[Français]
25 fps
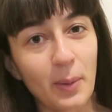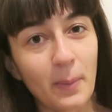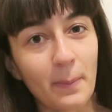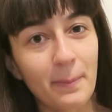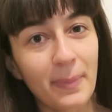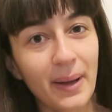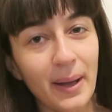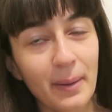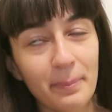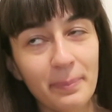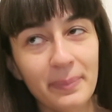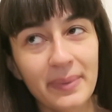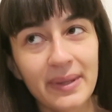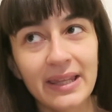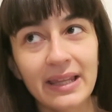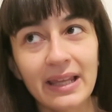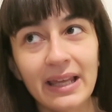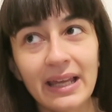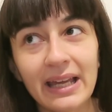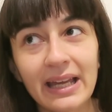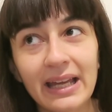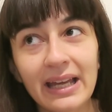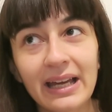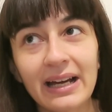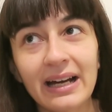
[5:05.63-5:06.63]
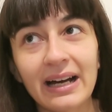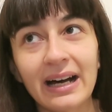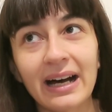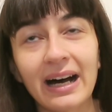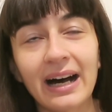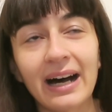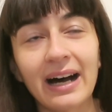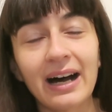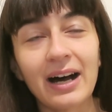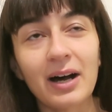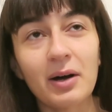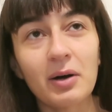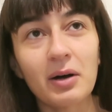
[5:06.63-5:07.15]
un papier
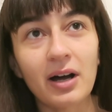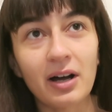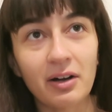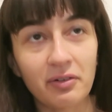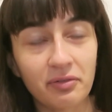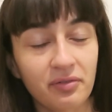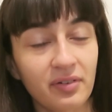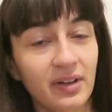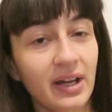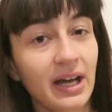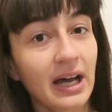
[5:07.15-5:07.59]
à,